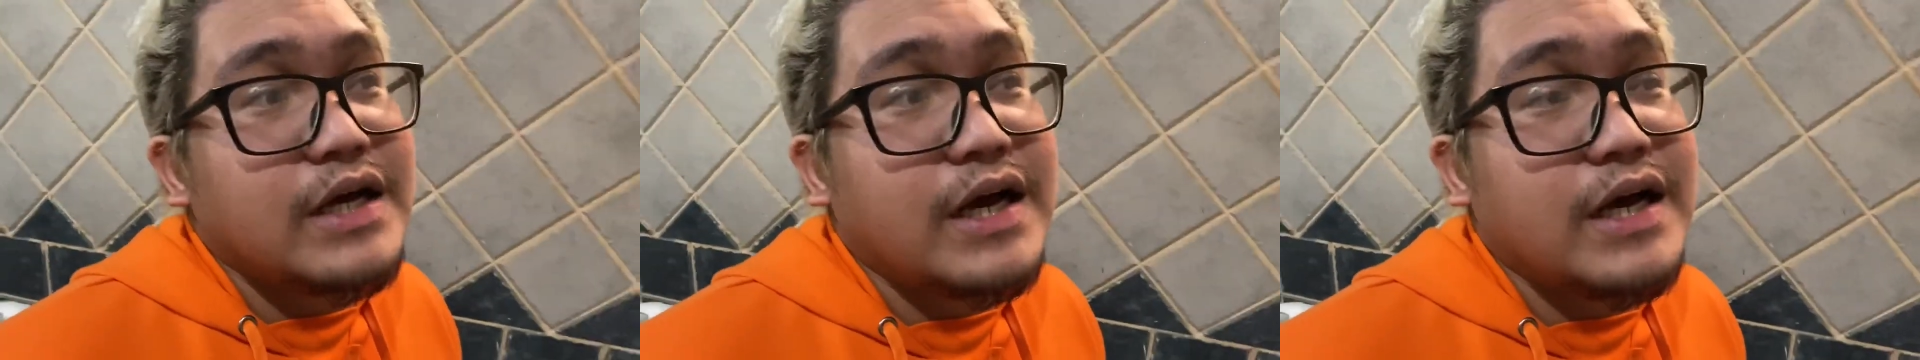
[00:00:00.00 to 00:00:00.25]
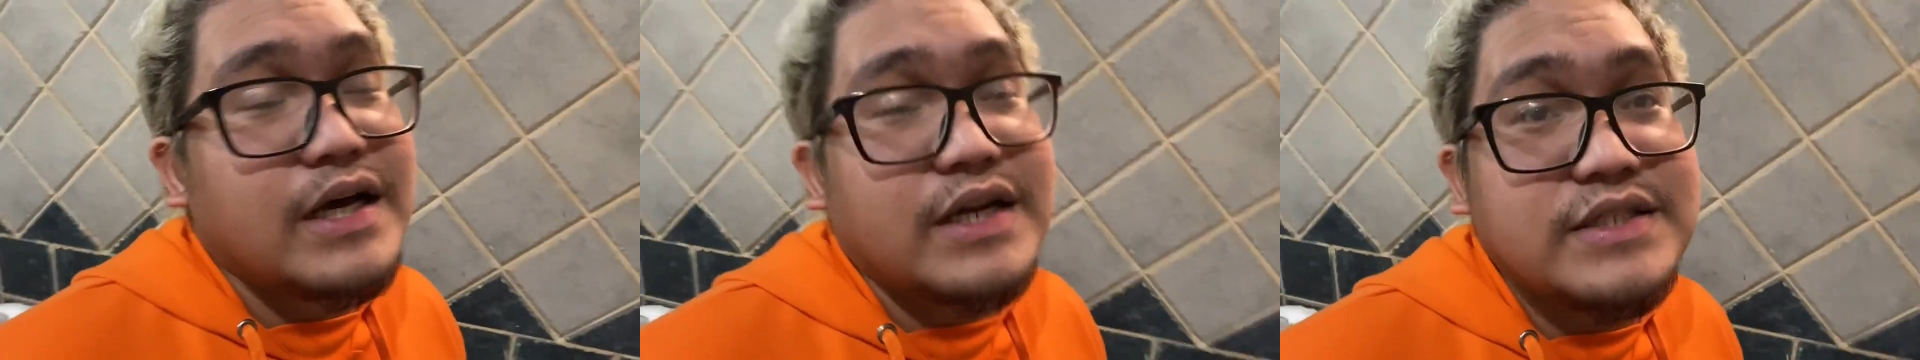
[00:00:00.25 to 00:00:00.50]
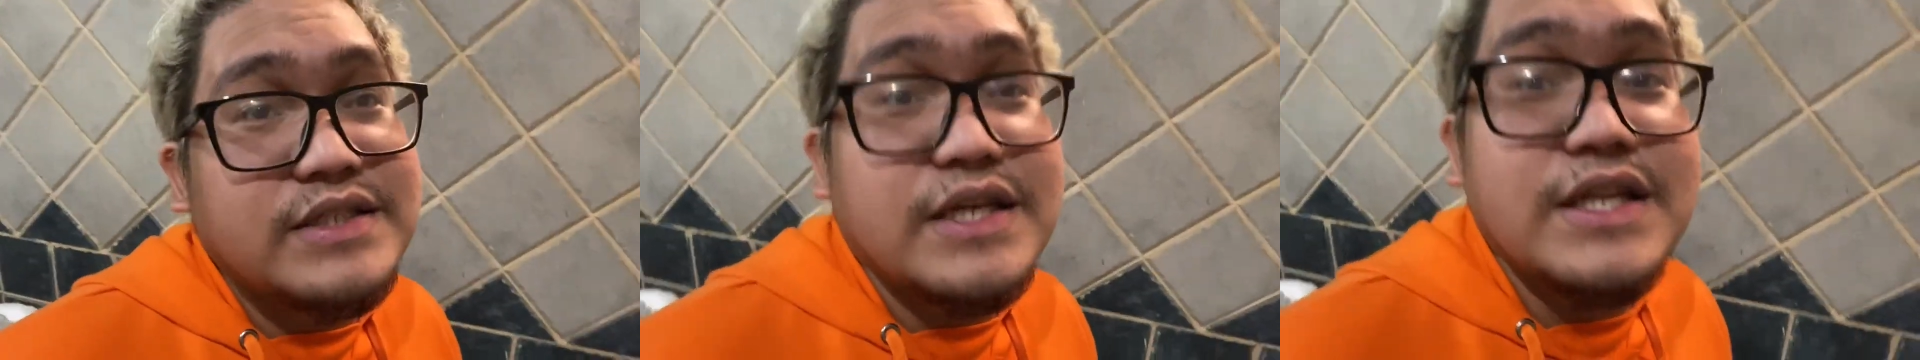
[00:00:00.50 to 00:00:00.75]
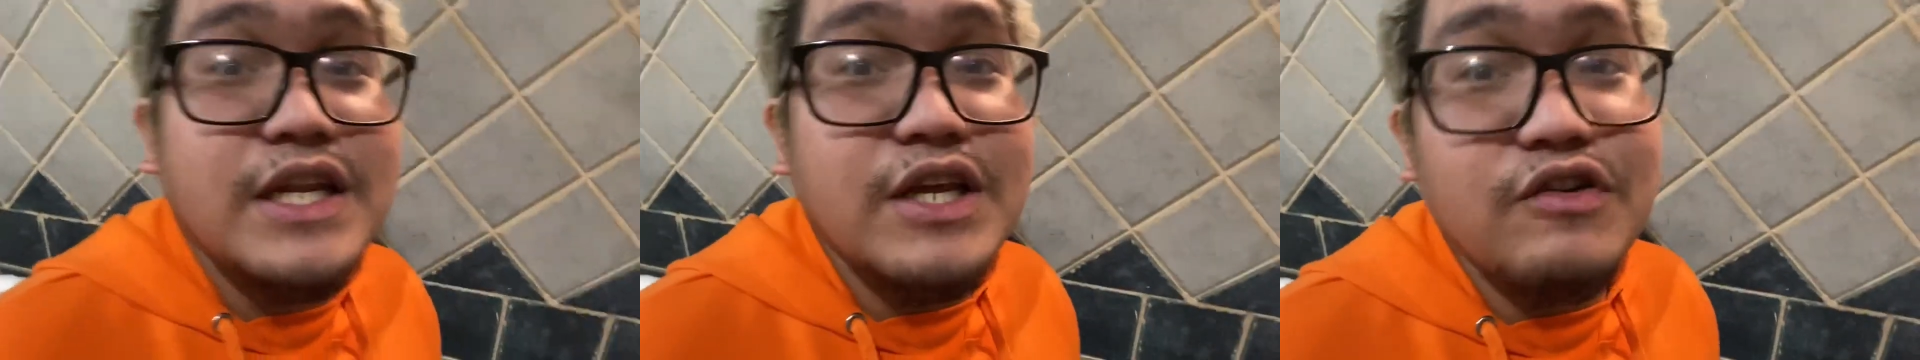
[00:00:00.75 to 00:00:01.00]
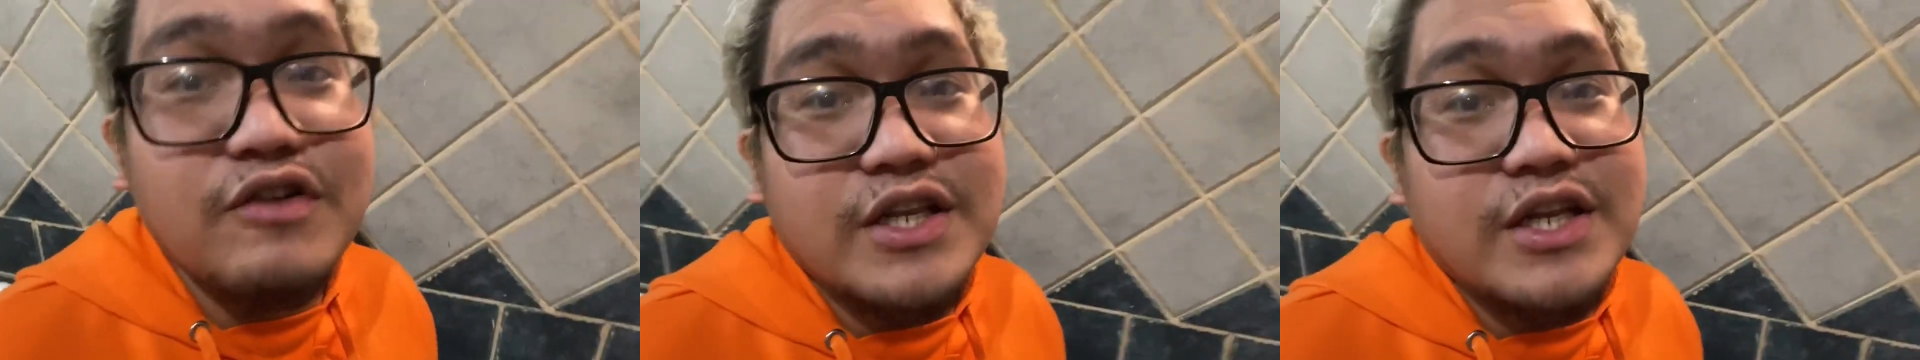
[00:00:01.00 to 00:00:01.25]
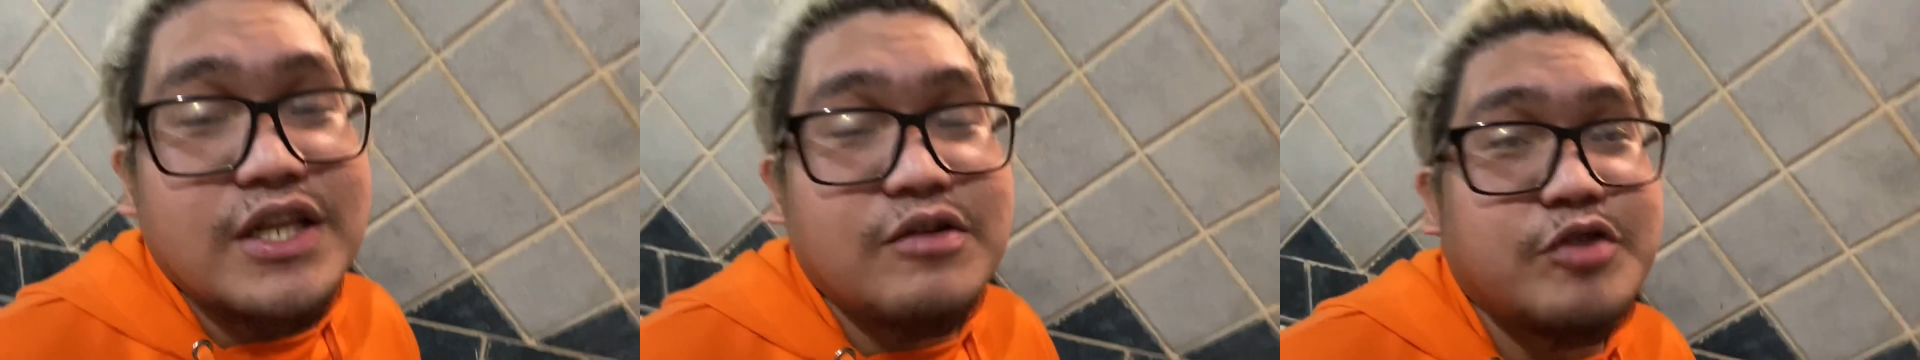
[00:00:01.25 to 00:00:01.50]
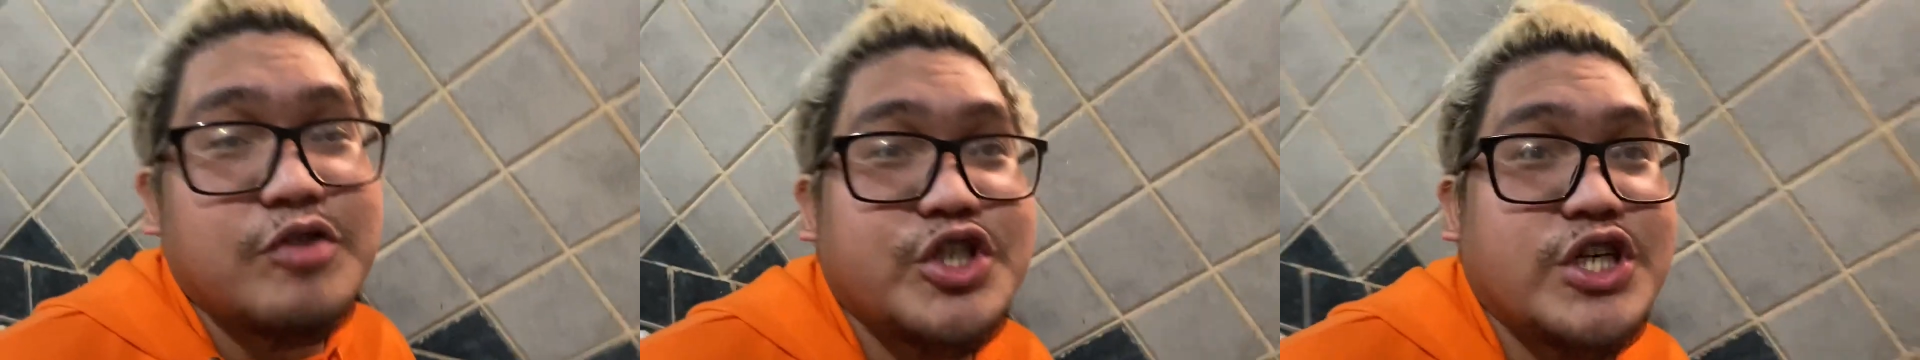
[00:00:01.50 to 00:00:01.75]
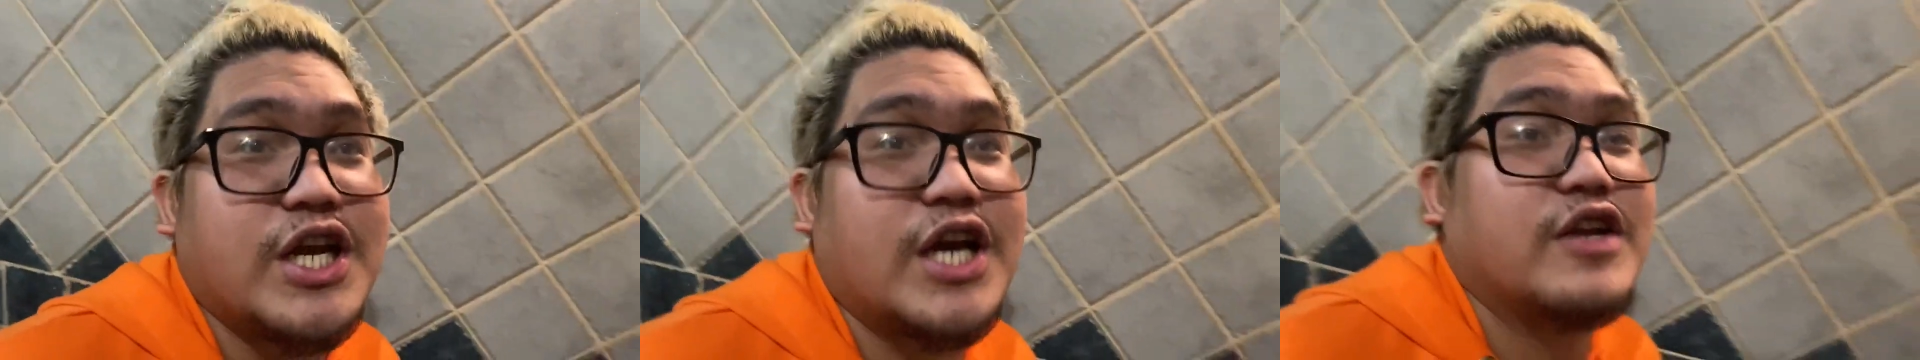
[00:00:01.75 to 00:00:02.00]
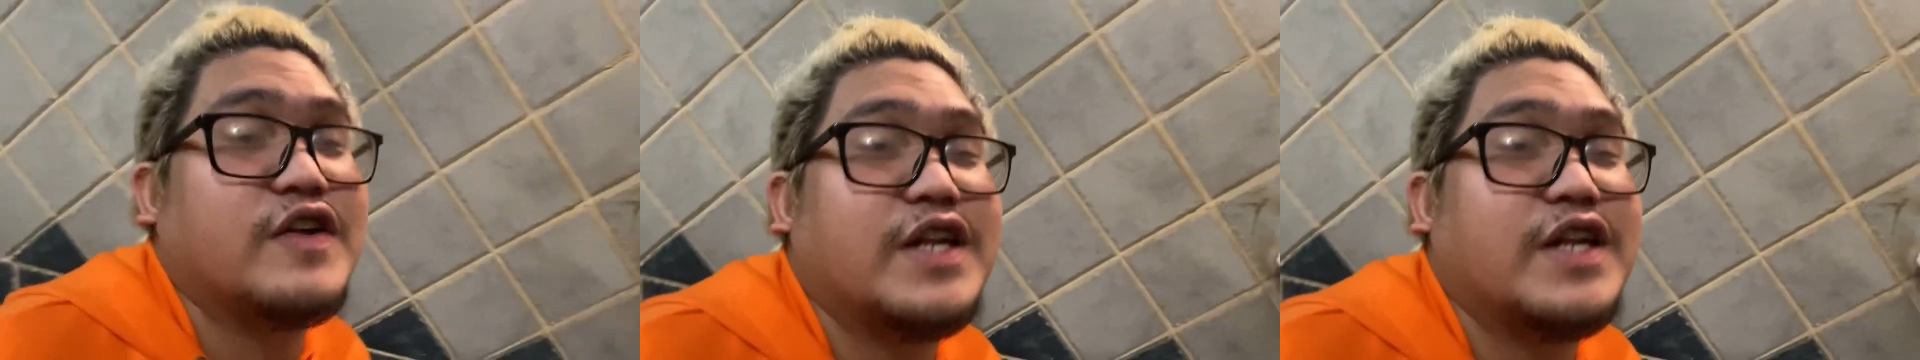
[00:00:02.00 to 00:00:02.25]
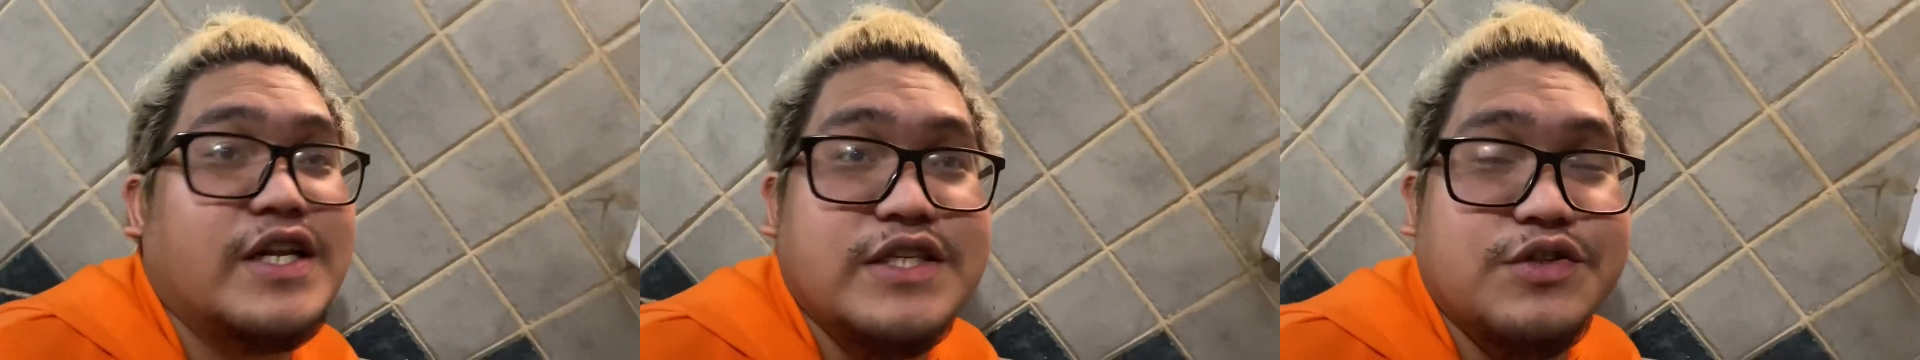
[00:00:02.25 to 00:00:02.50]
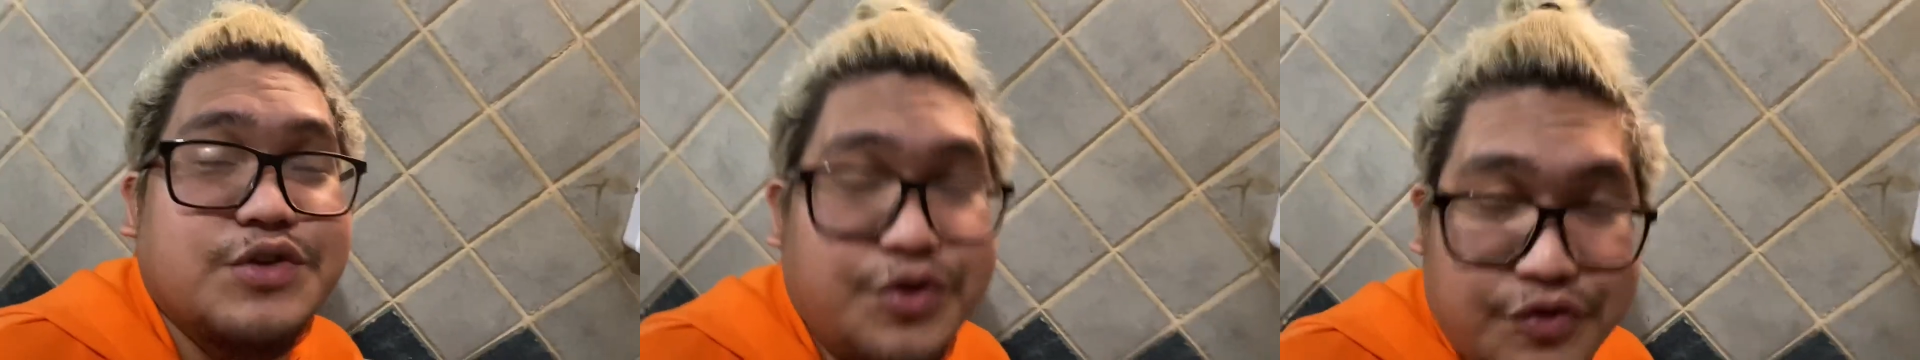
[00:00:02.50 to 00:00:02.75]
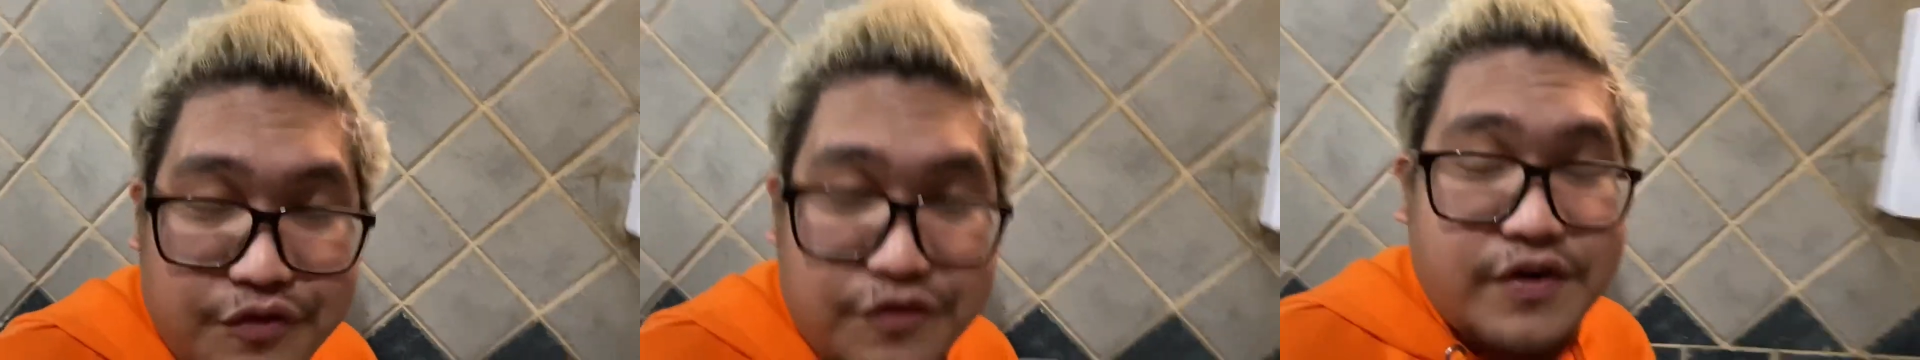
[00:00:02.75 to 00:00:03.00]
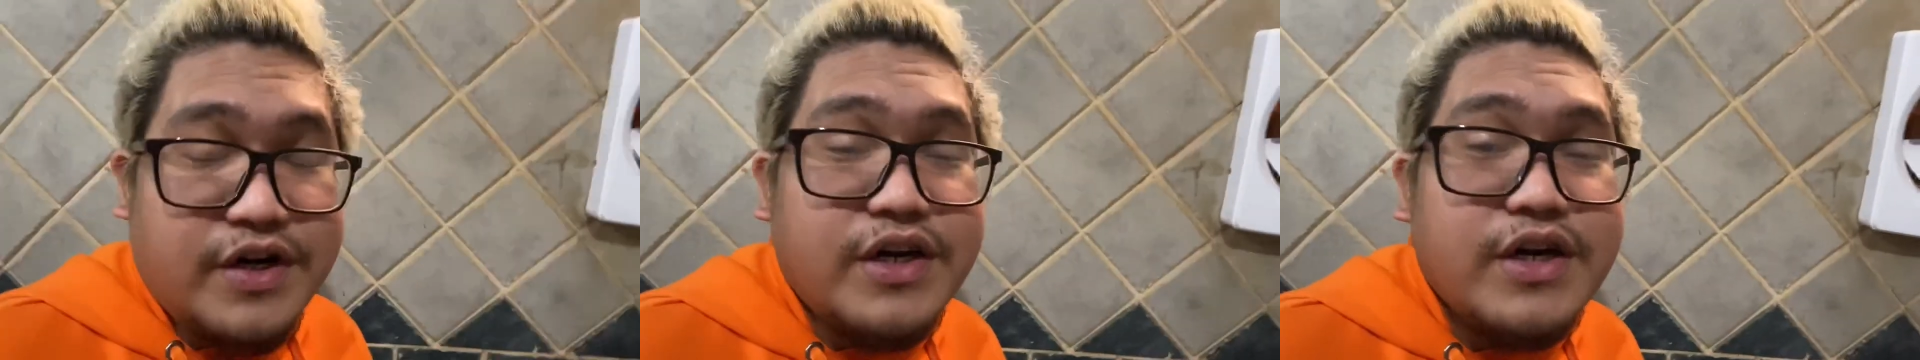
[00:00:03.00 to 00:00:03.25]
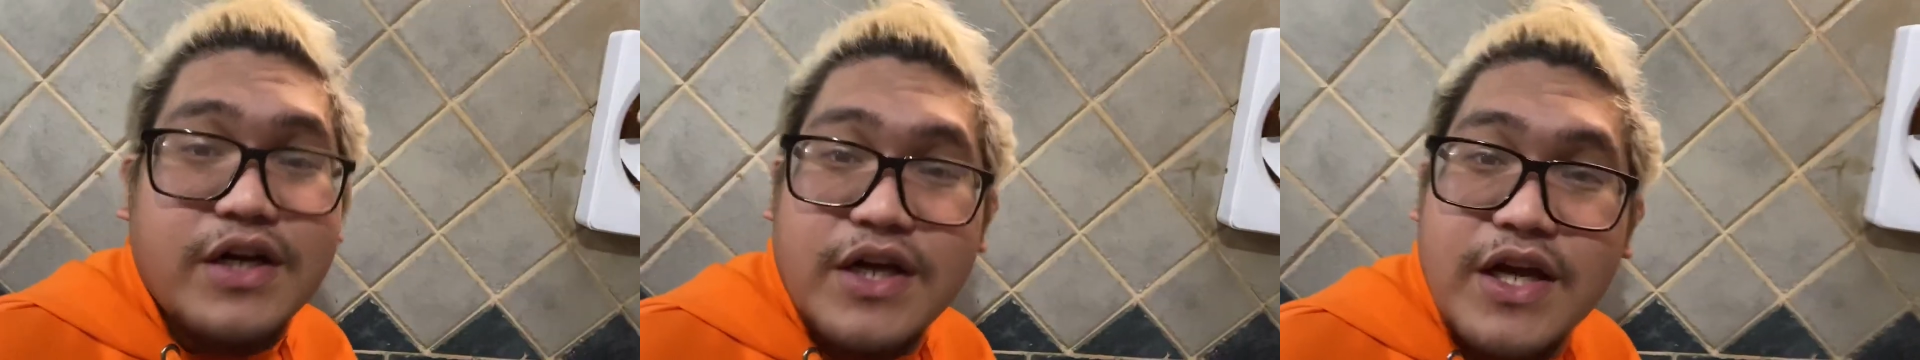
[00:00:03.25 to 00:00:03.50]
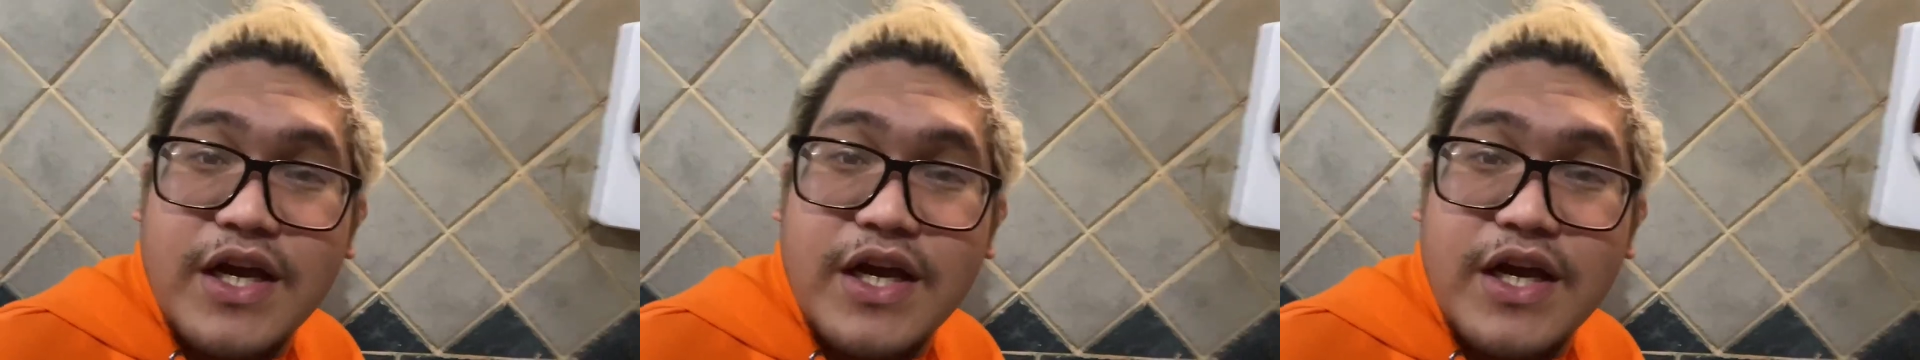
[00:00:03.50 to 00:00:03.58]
uh, recently ko lang din naman siya na, ano, na-discover.